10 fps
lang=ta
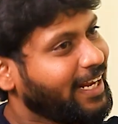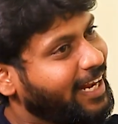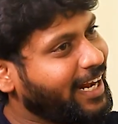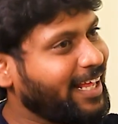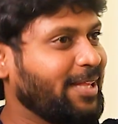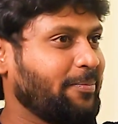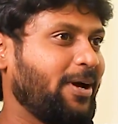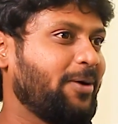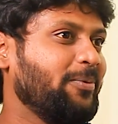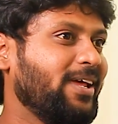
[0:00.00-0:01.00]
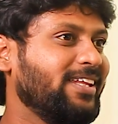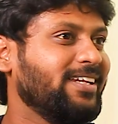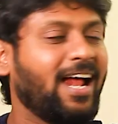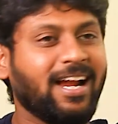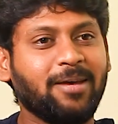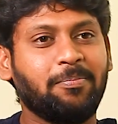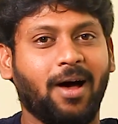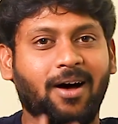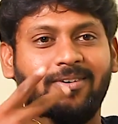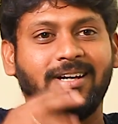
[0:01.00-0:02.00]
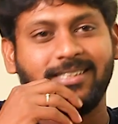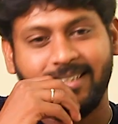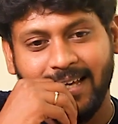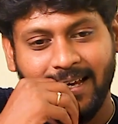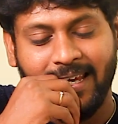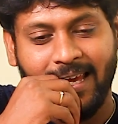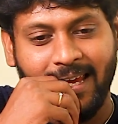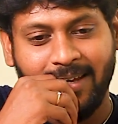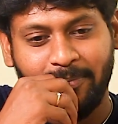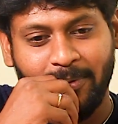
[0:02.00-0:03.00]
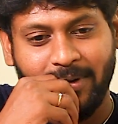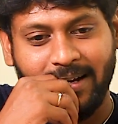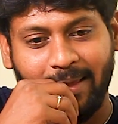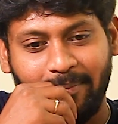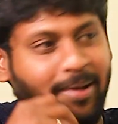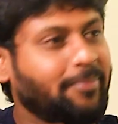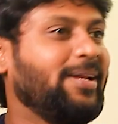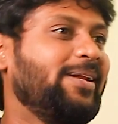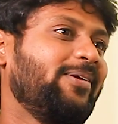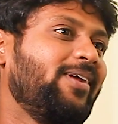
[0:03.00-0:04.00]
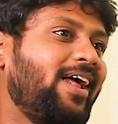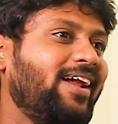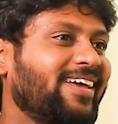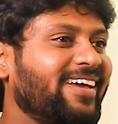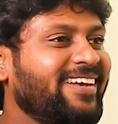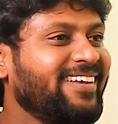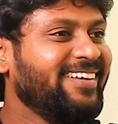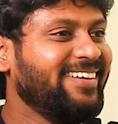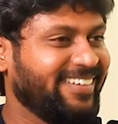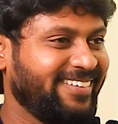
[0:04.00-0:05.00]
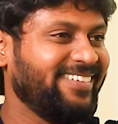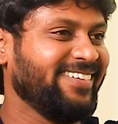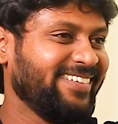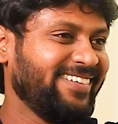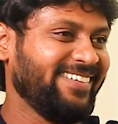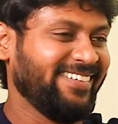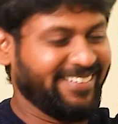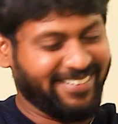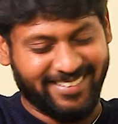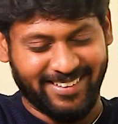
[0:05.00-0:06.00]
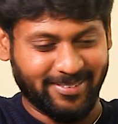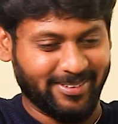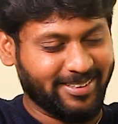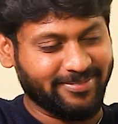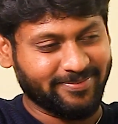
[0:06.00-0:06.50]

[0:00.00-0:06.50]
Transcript: என்னாலே அதை பார்க்க முடியாது நானே பாவம் அன்சிகாக்கு ஏன் இப்படி ஒரு நிலைமை அப்படின்றவன் நானே சொல்றீங்களா ஆமா